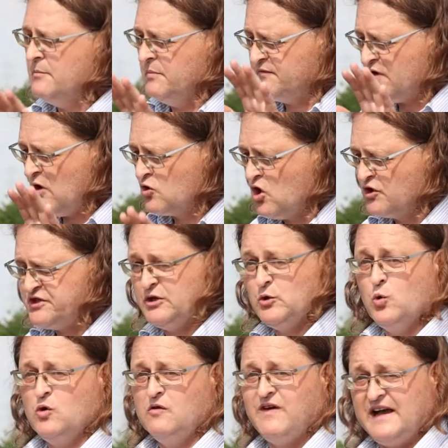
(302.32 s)
Mit Frau
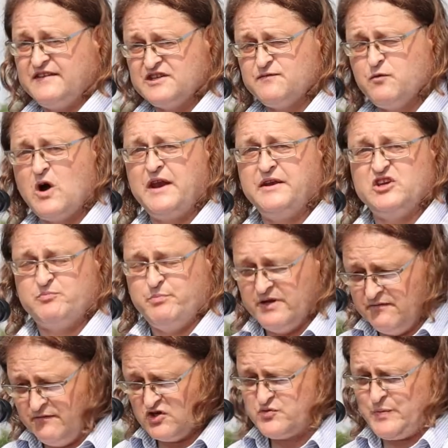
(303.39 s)
Kotting-Uhl weiß ich, woran ich
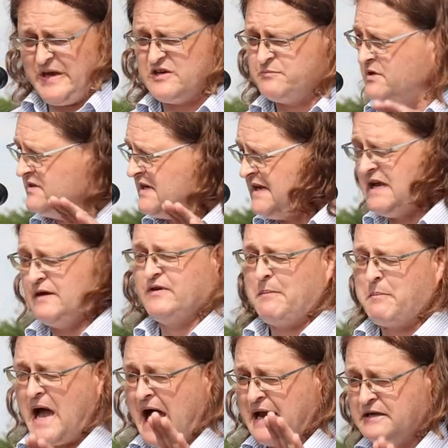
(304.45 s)
bin. Wir sprechen miteinander, wir
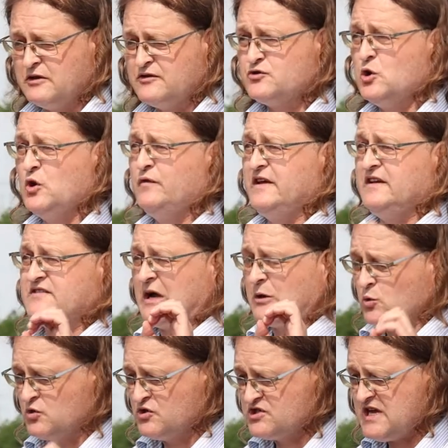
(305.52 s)
behandeln uns höflich. Ich sage
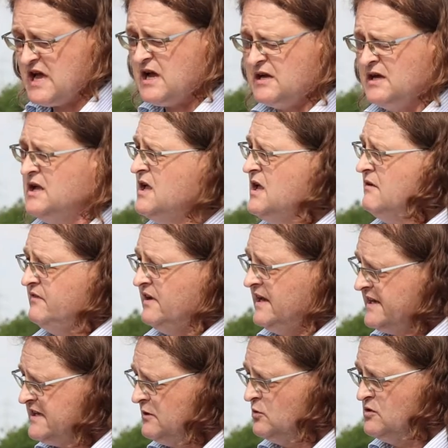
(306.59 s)
guten Tag, wir
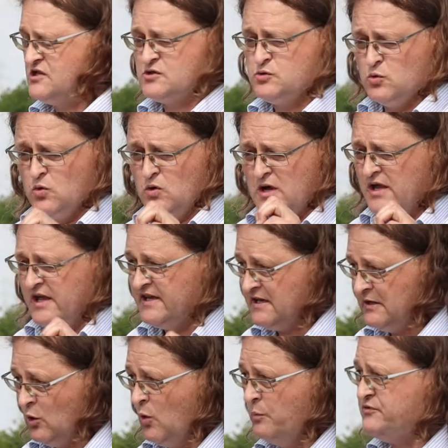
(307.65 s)
lächeln uns zu.
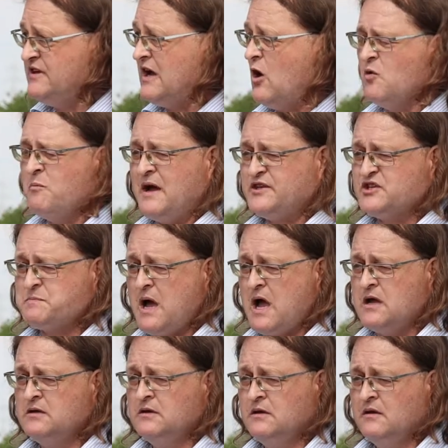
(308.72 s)
Ich lobe sie auch
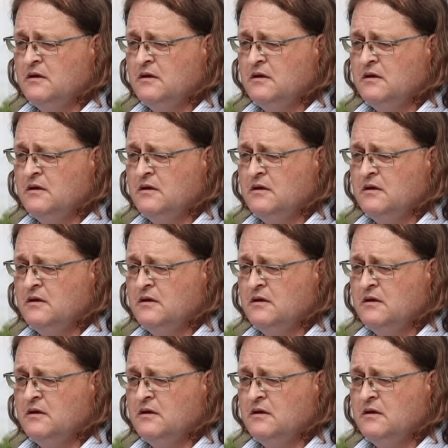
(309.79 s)
manchmal.